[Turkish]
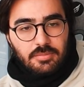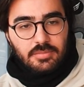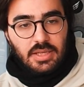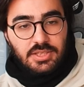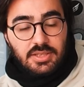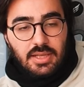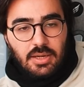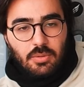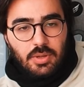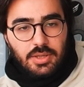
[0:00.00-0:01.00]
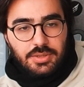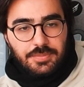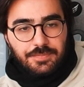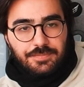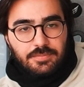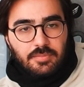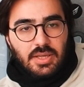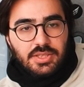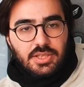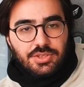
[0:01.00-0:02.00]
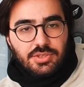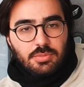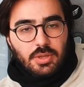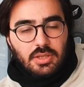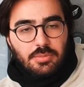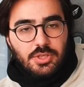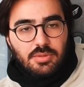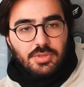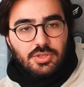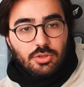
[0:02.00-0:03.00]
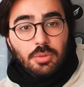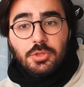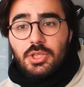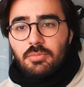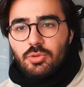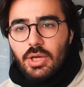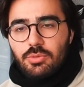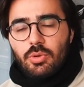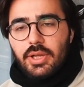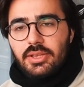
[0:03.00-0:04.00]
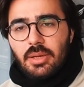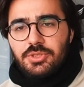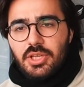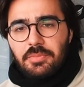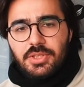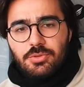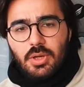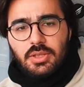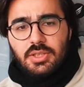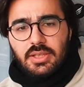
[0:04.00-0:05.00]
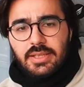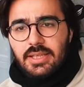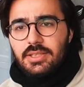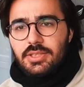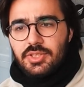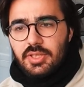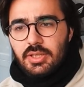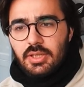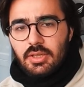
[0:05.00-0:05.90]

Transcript: Yani cidden koyar. Bence geçici bir reklam çekme işi. Tabii canım yani o reklam çekme işi şu anda zaten geçici.